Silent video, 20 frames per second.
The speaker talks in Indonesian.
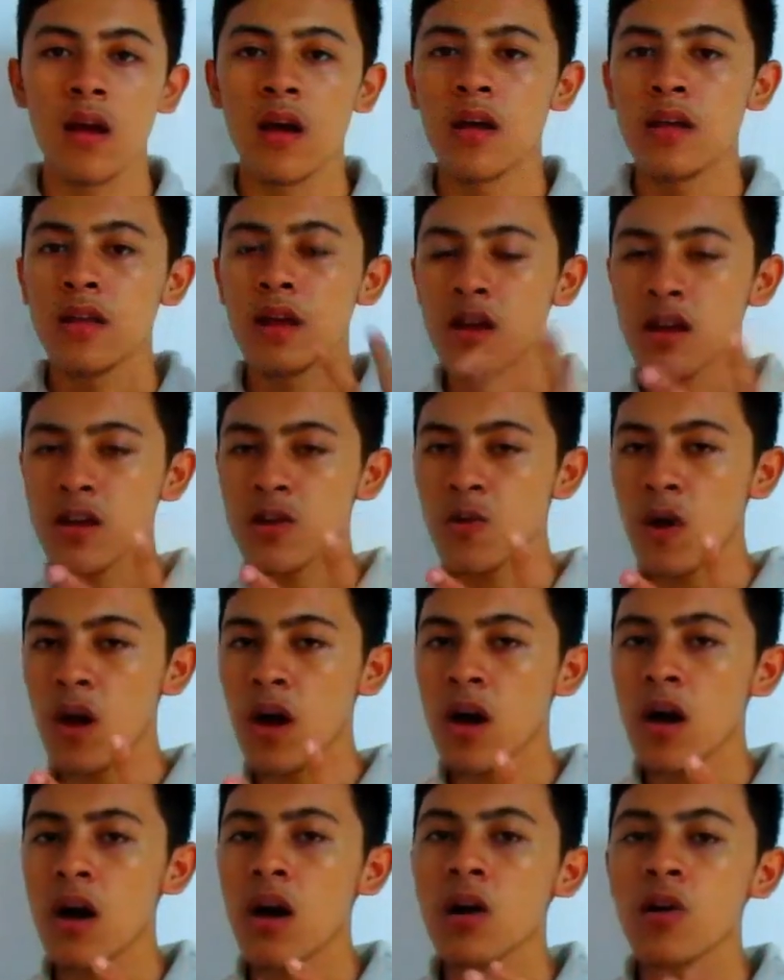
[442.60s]
Yang
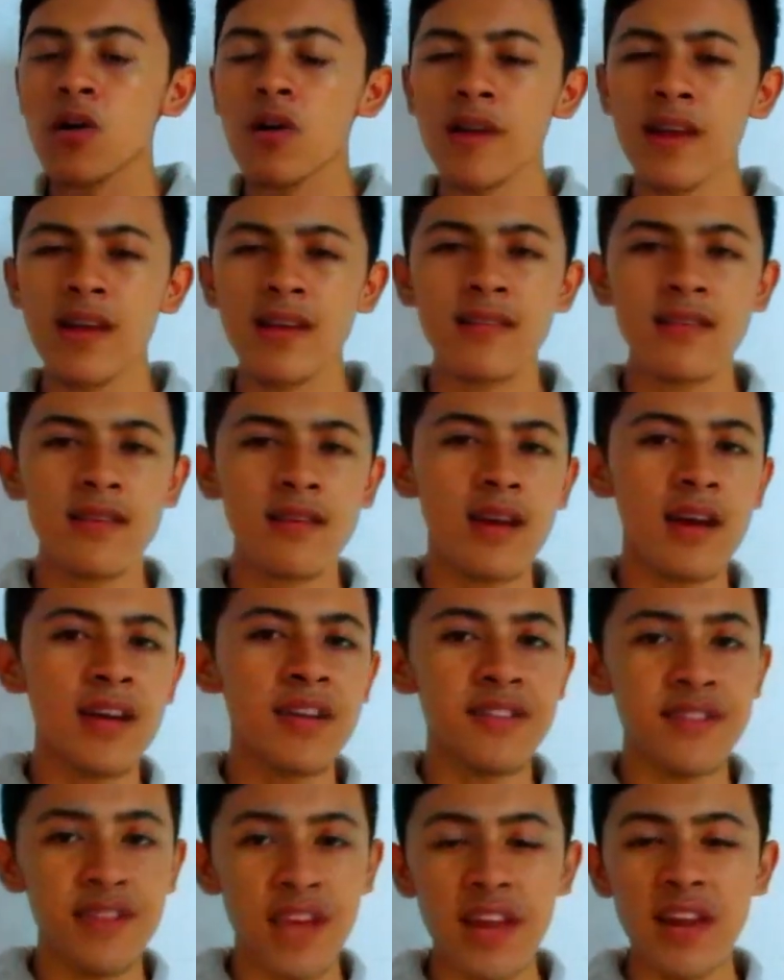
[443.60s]
kedua,
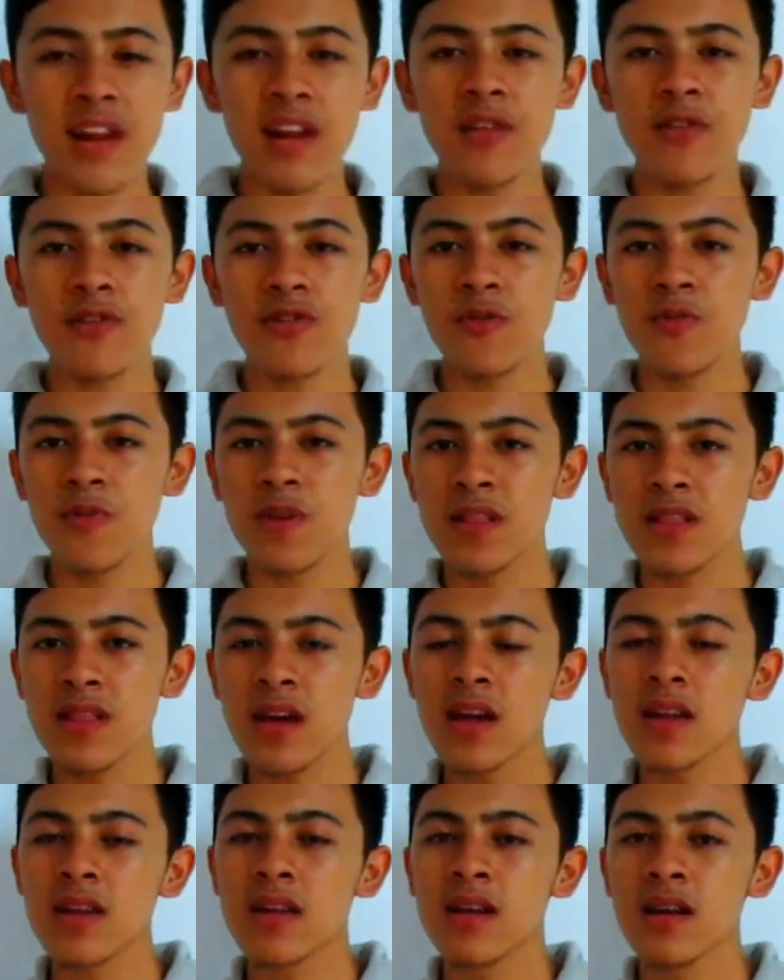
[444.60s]
koneksikan channel YouTube
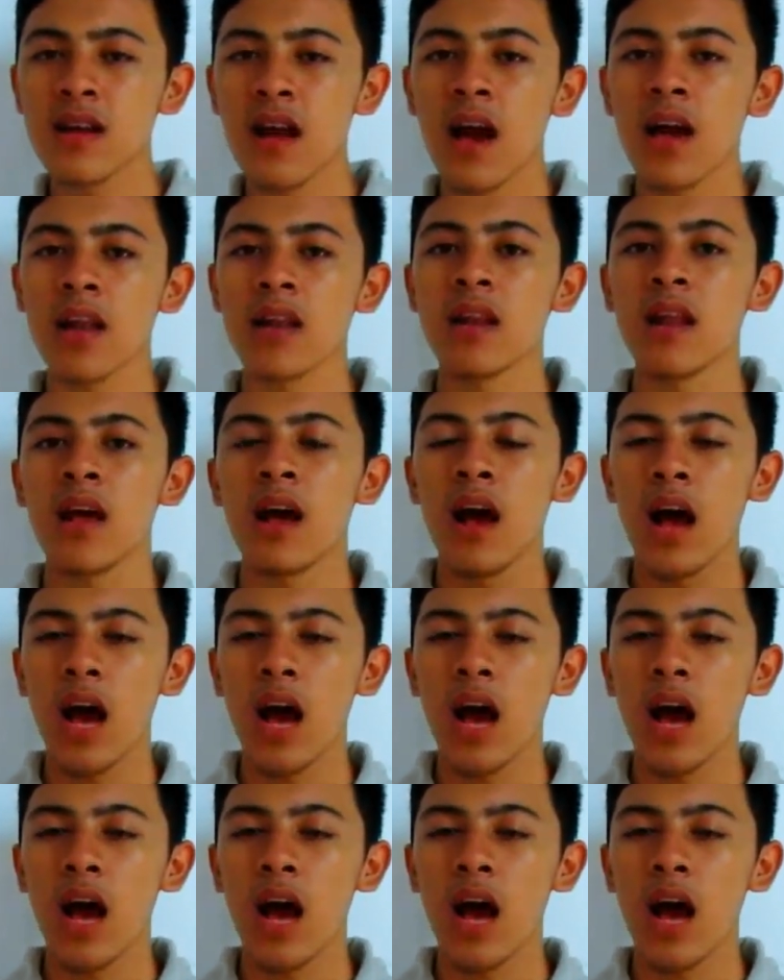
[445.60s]
kita dengan